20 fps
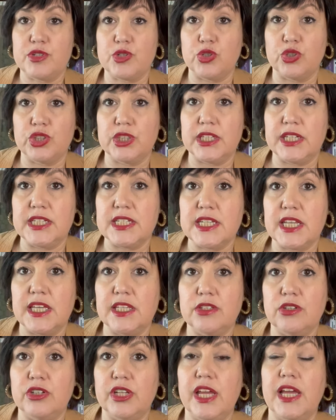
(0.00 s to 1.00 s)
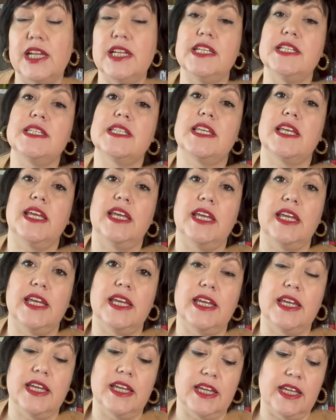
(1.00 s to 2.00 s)
Son tres editoriales
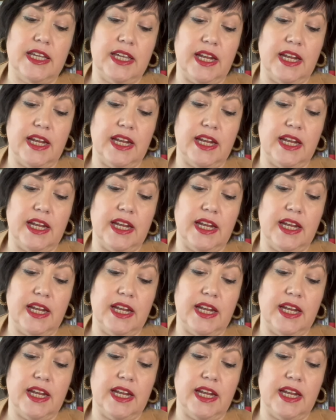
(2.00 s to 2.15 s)
que,